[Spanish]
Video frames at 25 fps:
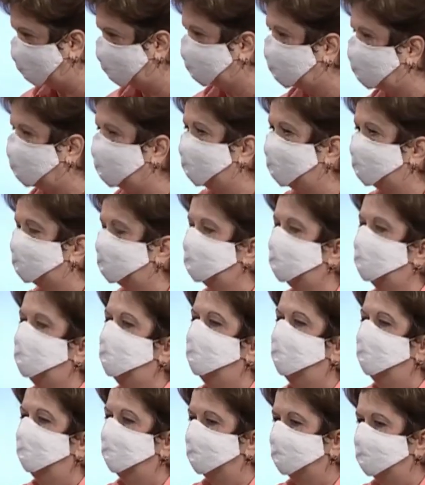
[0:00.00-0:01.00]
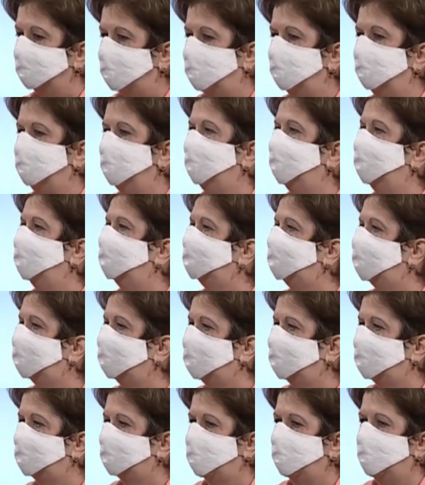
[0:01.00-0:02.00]
del Comercio, también
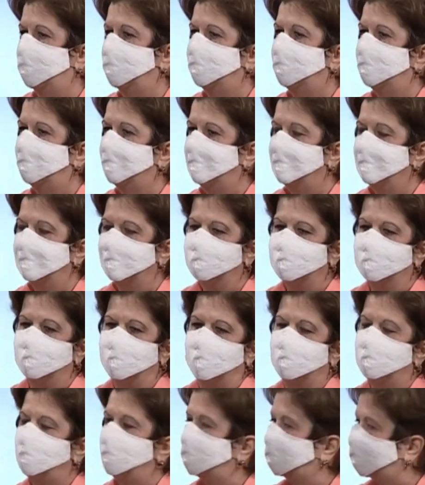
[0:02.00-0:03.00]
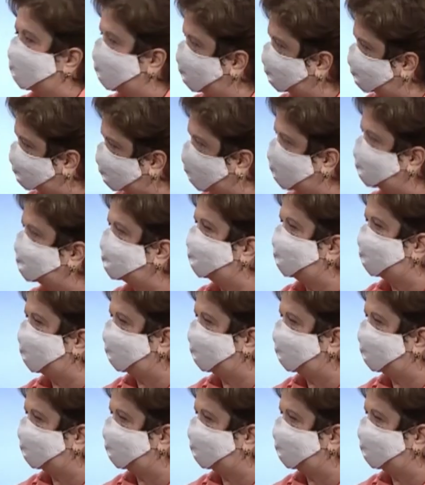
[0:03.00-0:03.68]
tiene que digamos, registrarse